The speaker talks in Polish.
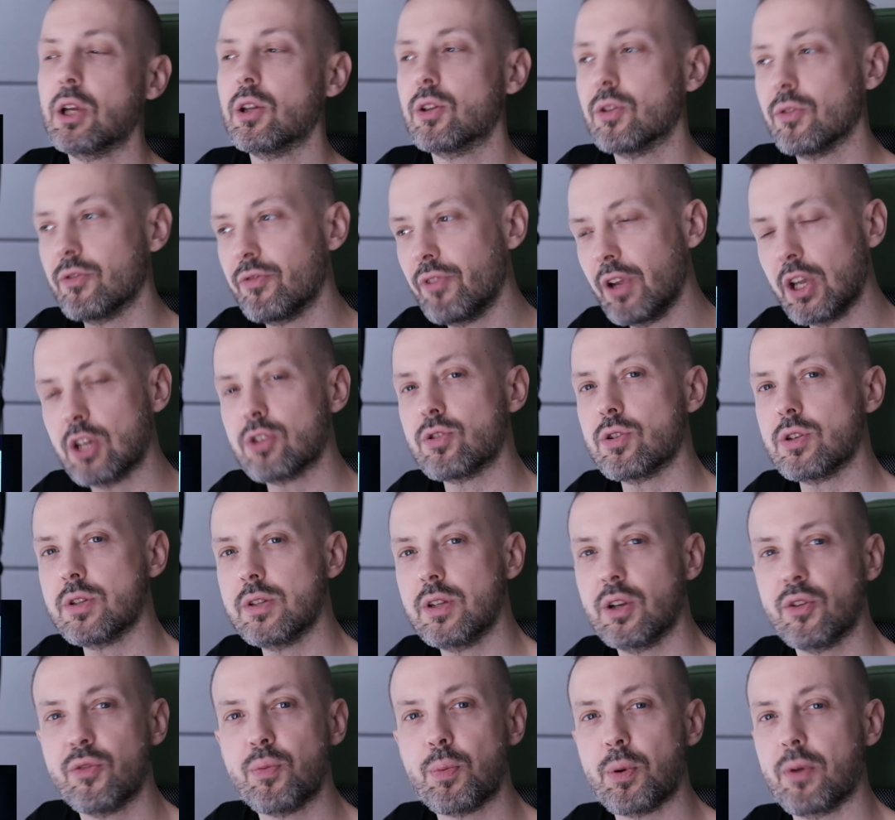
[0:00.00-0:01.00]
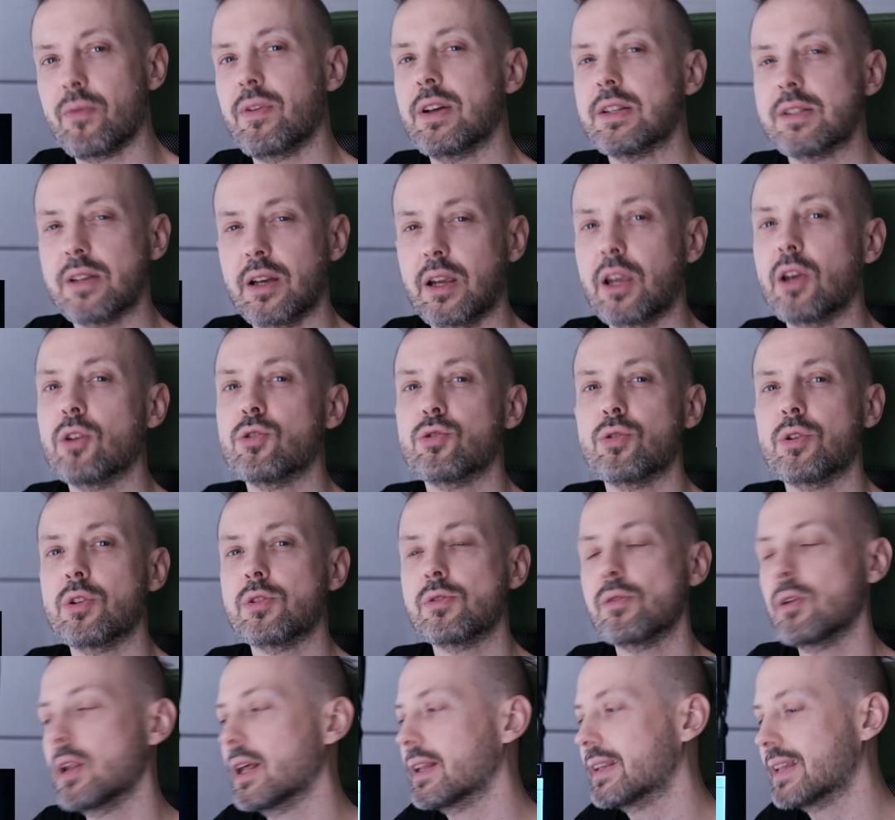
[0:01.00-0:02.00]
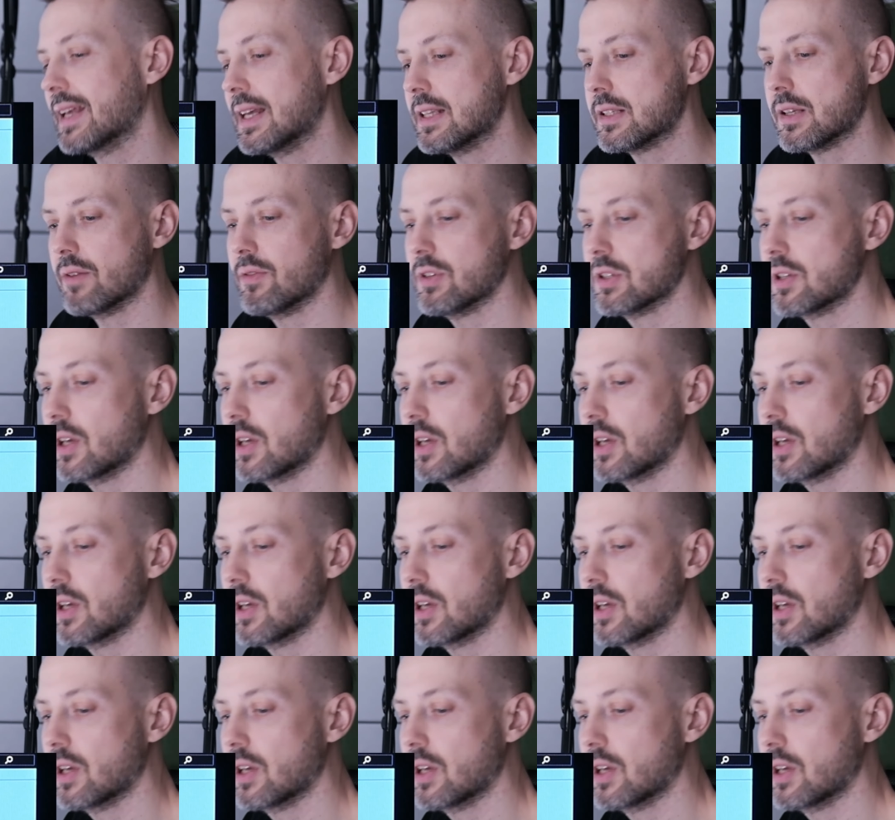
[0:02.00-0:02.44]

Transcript: to większość z nich wprowadza jakiegoś rodzaju latencję. Więc